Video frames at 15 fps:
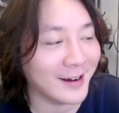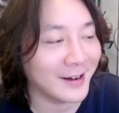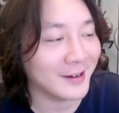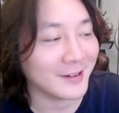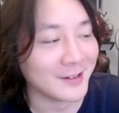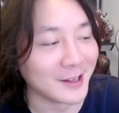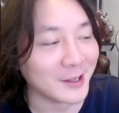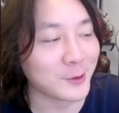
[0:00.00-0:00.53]

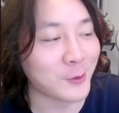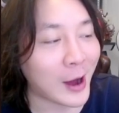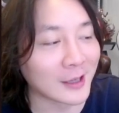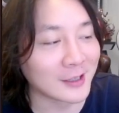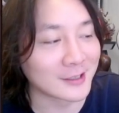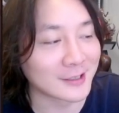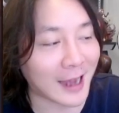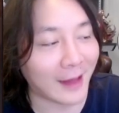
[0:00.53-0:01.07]
灵光一
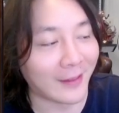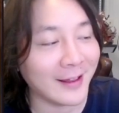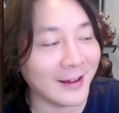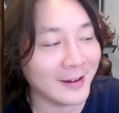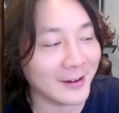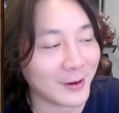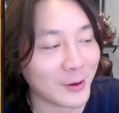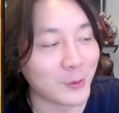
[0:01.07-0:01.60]
闪，
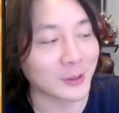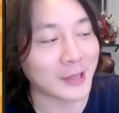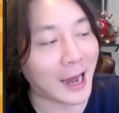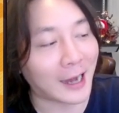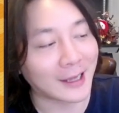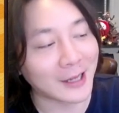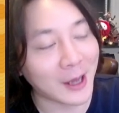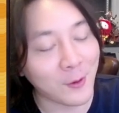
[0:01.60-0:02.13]
我打了
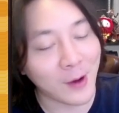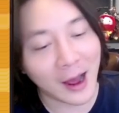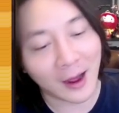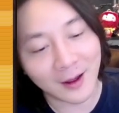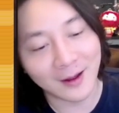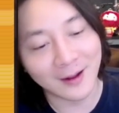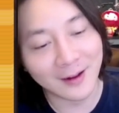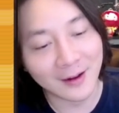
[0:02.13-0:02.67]
个电
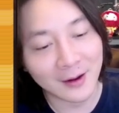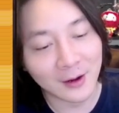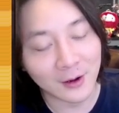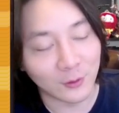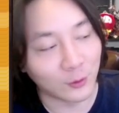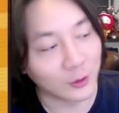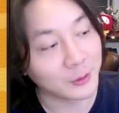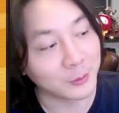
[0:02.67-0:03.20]
话，
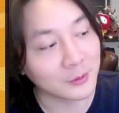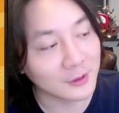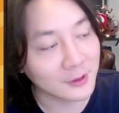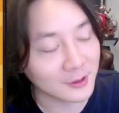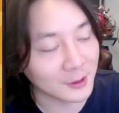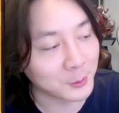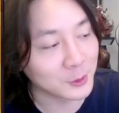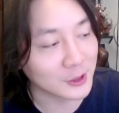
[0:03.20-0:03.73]
我你们
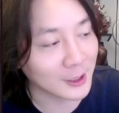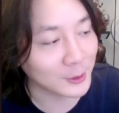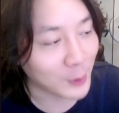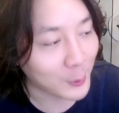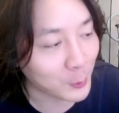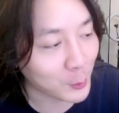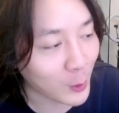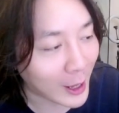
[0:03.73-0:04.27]
你们几个全
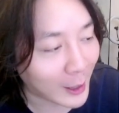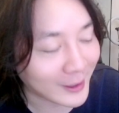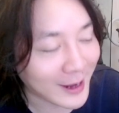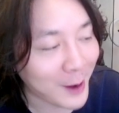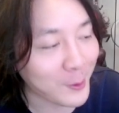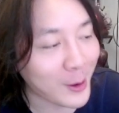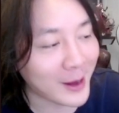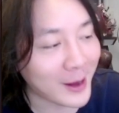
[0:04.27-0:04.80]
部过来开会。